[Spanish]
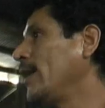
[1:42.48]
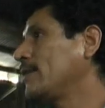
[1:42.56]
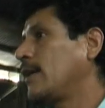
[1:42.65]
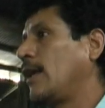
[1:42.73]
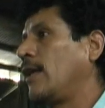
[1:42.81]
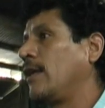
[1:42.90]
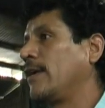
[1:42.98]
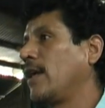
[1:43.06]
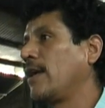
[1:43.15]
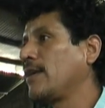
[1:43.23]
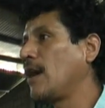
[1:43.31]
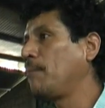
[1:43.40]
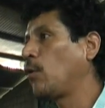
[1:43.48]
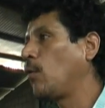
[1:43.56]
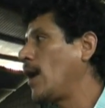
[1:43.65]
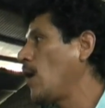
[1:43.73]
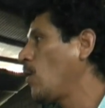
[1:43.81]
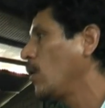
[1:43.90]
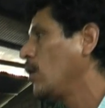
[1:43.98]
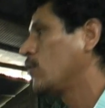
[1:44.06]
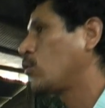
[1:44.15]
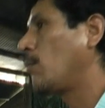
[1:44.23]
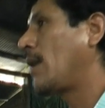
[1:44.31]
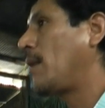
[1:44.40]
es que le dijeran, ya aprobado,
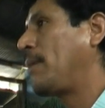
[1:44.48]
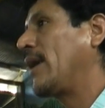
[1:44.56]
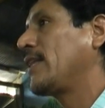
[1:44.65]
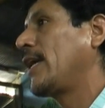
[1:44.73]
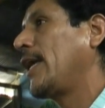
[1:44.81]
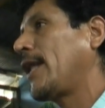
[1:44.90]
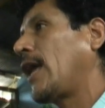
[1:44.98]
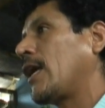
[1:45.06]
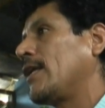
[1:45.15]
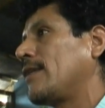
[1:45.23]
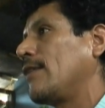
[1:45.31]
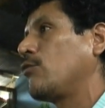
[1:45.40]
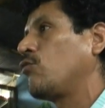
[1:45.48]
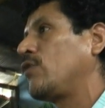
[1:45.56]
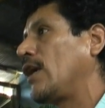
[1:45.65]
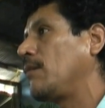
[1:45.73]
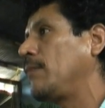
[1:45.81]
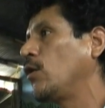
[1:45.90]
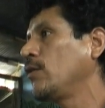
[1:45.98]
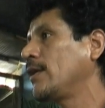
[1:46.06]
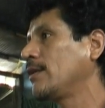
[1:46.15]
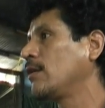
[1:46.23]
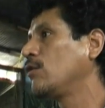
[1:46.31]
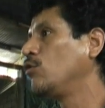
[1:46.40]
toma PNR, aquí están tus 100
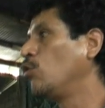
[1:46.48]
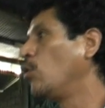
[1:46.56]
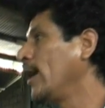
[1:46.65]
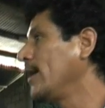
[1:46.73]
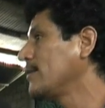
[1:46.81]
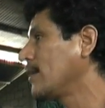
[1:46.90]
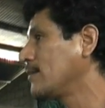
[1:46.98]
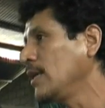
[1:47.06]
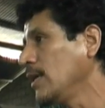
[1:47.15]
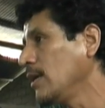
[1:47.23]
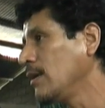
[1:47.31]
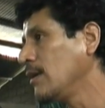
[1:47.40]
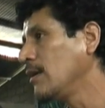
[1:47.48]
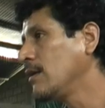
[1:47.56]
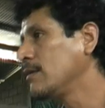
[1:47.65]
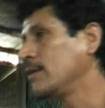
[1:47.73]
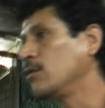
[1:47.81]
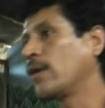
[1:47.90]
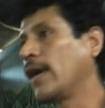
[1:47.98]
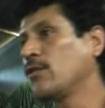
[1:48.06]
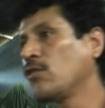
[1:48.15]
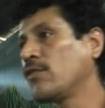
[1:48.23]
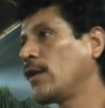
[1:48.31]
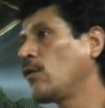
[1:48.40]
millones. No es así, sino que
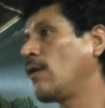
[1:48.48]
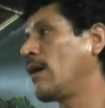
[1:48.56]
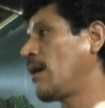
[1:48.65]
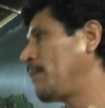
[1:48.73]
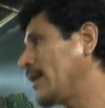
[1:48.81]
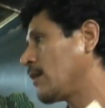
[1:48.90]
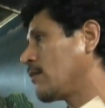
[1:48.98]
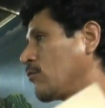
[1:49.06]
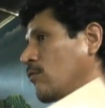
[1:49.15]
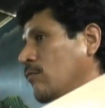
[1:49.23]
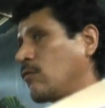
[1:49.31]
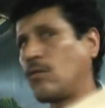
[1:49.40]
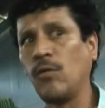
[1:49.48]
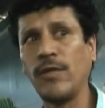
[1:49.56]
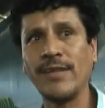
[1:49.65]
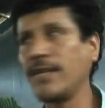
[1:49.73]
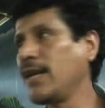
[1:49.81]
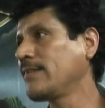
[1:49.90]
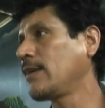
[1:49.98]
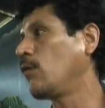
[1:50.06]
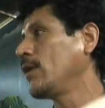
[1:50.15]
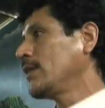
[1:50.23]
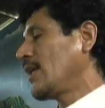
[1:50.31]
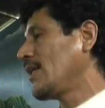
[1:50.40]
eso se lo dan aparte. Con decirles que
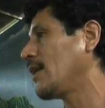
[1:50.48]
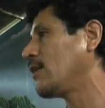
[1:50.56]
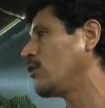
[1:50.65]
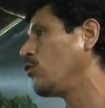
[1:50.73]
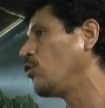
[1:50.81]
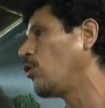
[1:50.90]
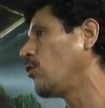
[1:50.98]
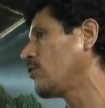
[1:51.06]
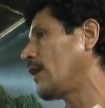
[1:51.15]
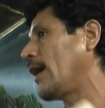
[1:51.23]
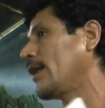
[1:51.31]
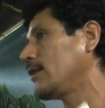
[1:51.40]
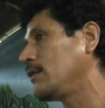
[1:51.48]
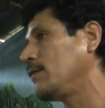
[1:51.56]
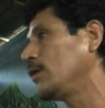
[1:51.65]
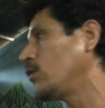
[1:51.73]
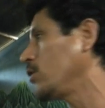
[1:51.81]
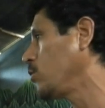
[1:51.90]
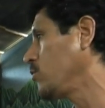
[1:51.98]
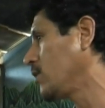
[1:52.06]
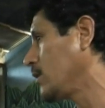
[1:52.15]
ahorita no se ha recibido ni un